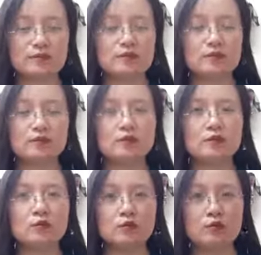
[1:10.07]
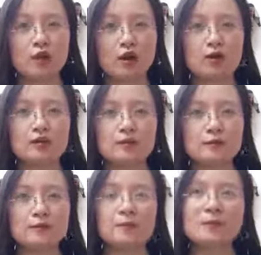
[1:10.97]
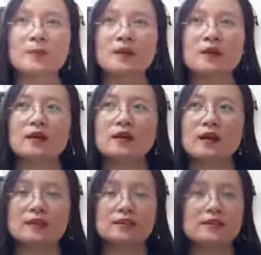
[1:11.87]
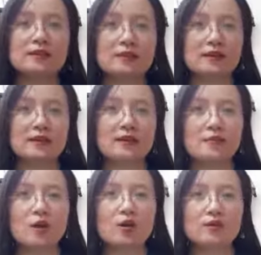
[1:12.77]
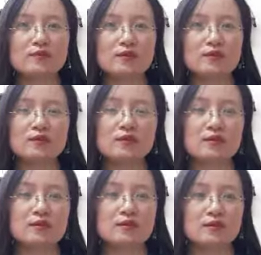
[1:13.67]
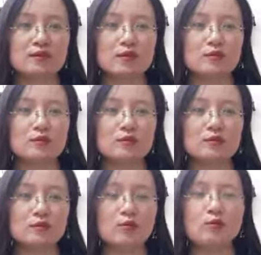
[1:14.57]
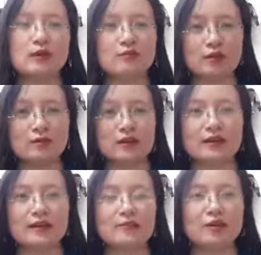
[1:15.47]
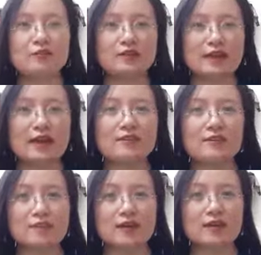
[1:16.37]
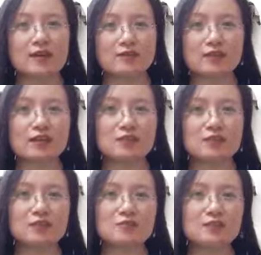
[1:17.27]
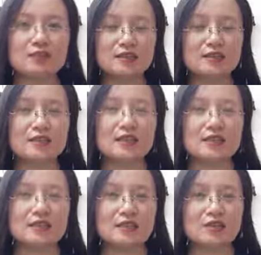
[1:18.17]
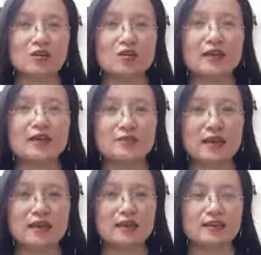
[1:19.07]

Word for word: trở về độ tuổi nhỏ hơn đó là khi mà các em nói với à, có một cái tình huống nào đó mà các em nói với cha với mẹ hoặc với anh chị trong gia đình rằng là con ghét mẹ